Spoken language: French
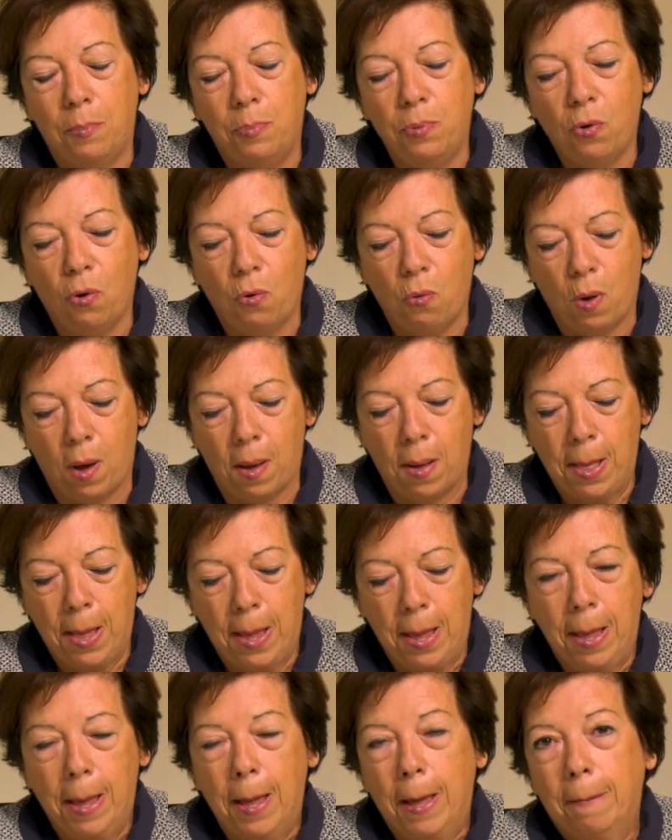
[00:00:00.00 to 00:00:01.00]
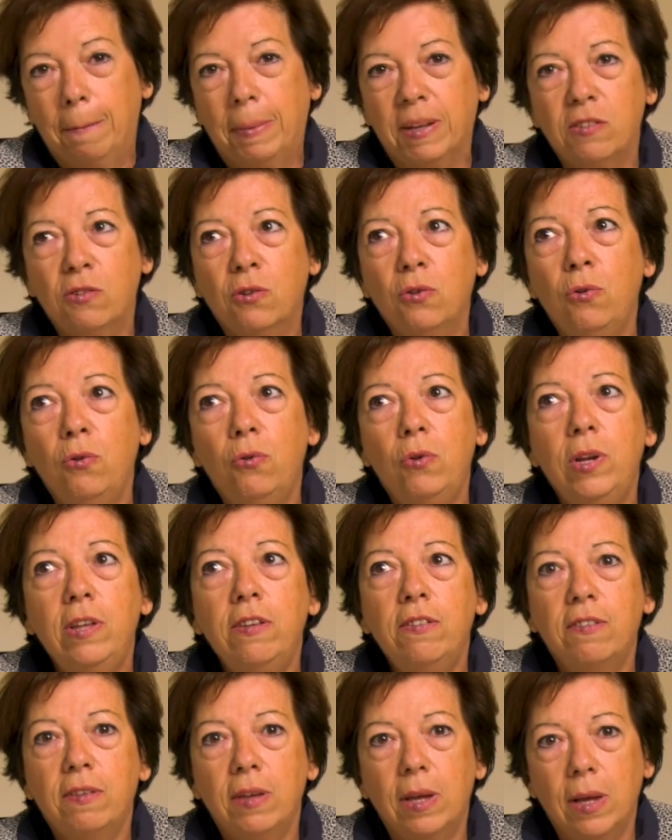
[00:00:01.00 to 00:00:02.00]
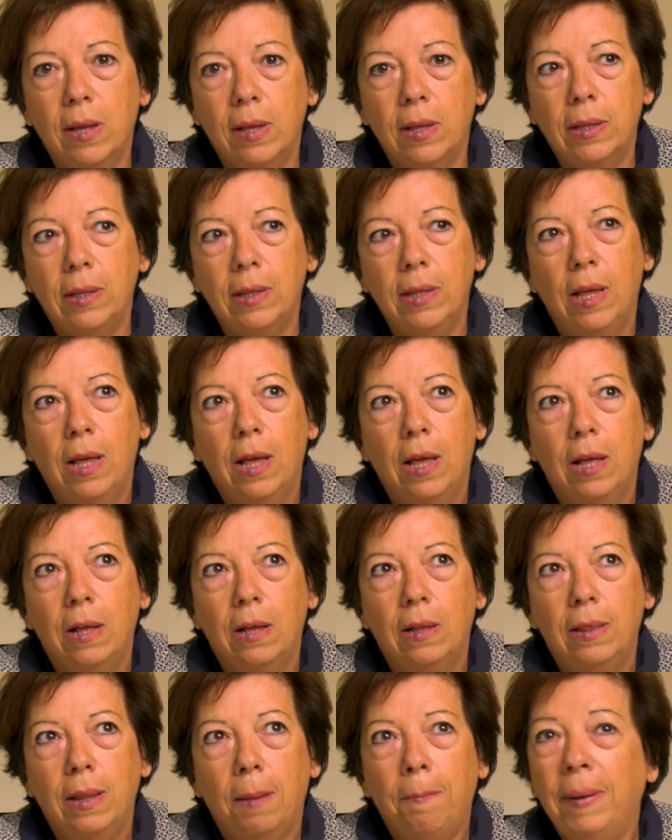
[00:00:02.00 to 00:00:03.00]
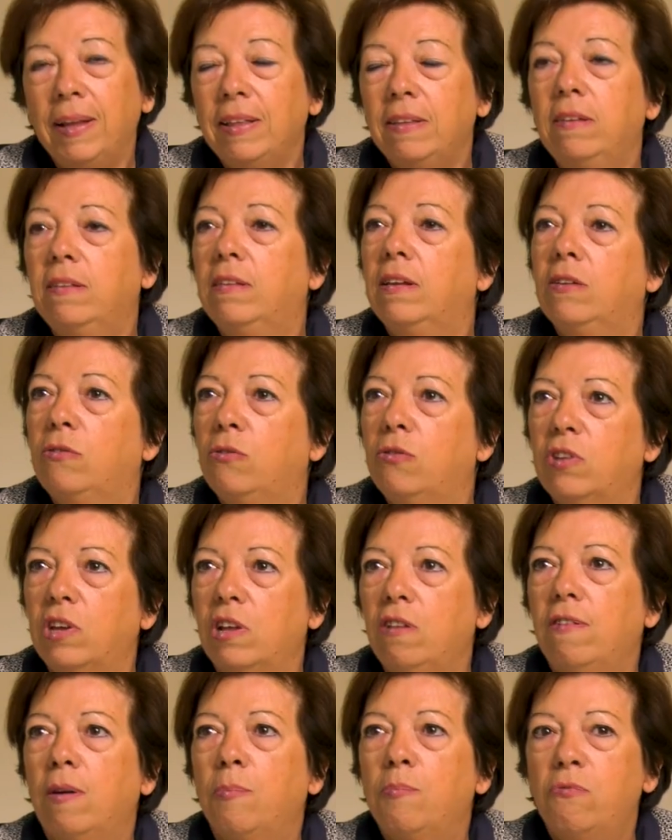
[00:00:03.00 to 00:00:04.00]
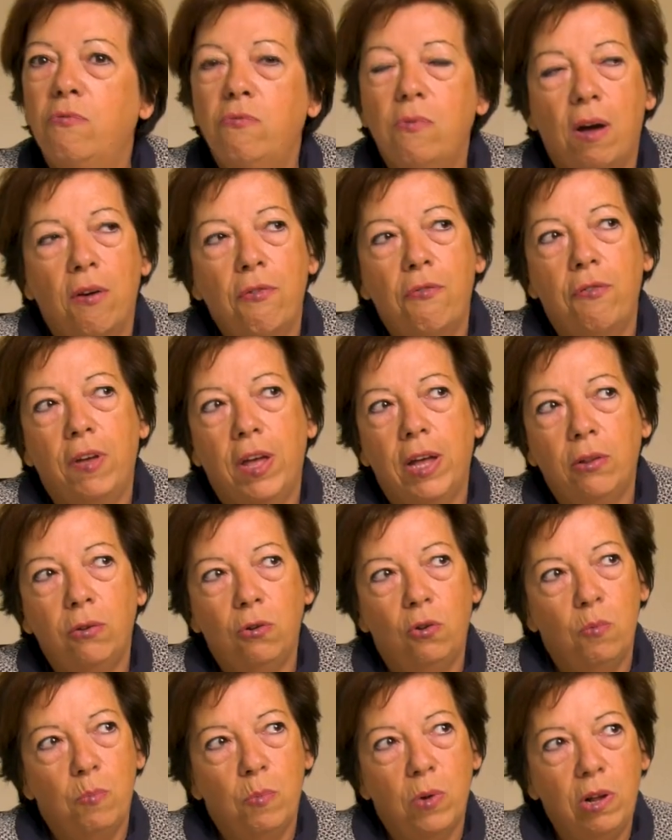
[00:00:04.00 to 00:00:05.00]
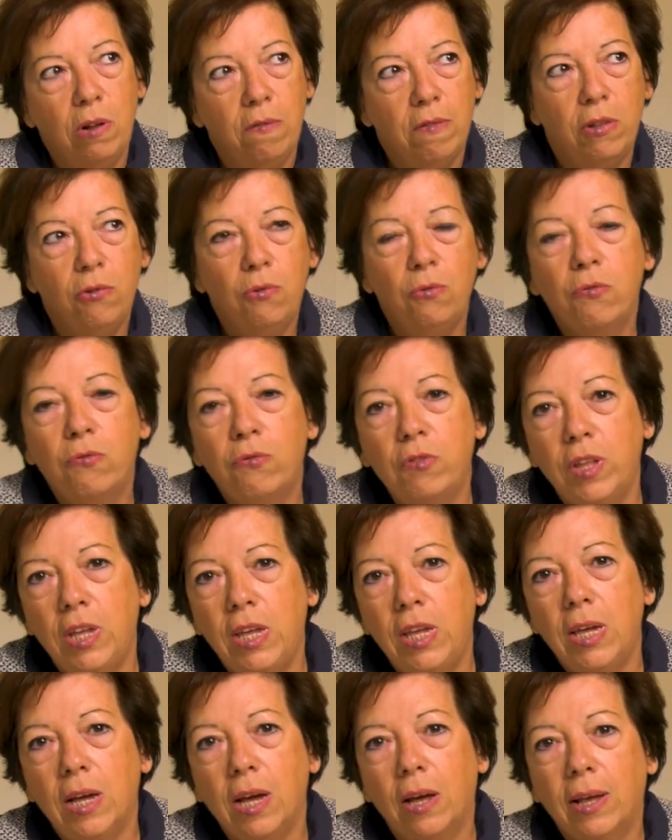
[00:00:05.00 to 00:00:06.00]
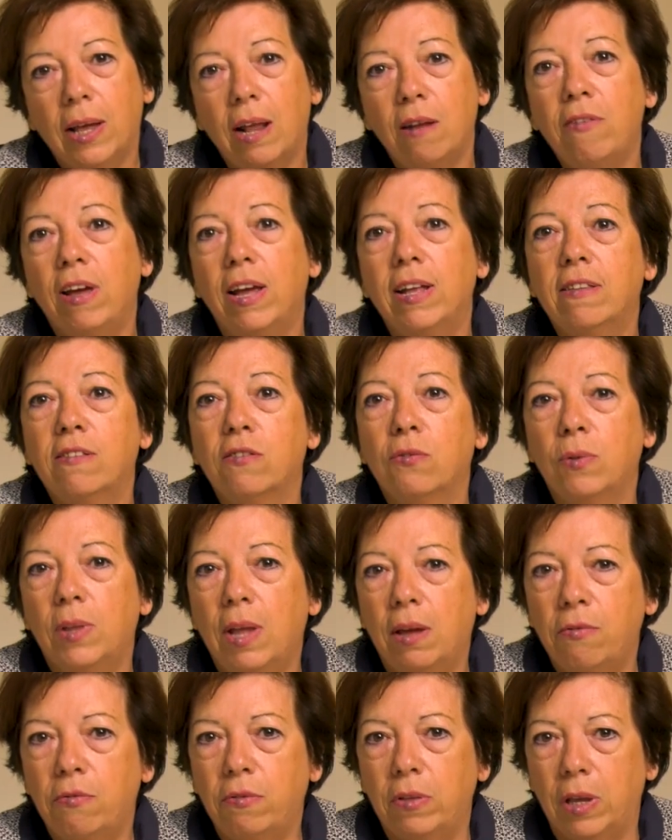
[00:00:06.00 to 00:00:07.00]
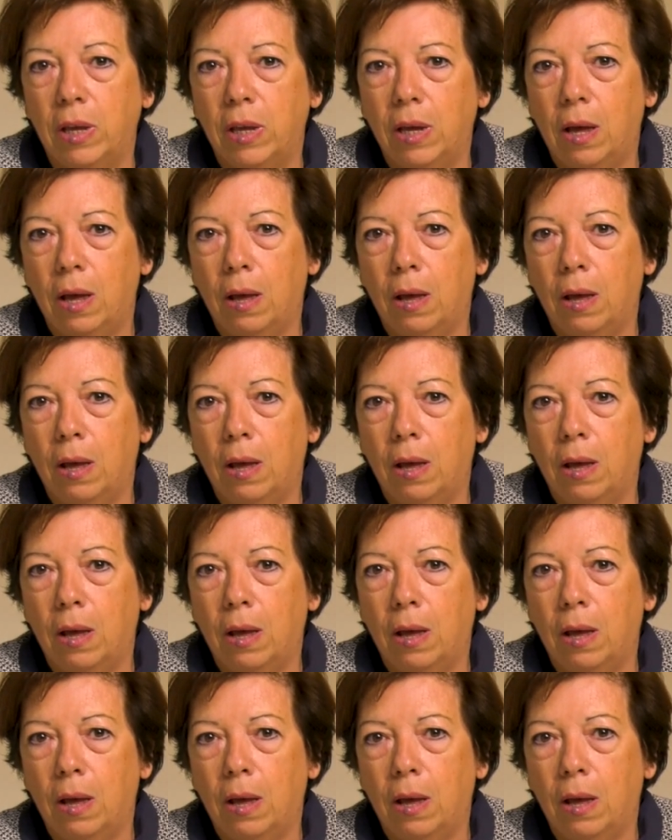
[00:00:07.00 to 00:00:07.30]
Pourquoi Parce que le lycéen n'a pas d'idée de ce qu'il va pouvoir faire, de comment il va devenir, quel va être son avenir.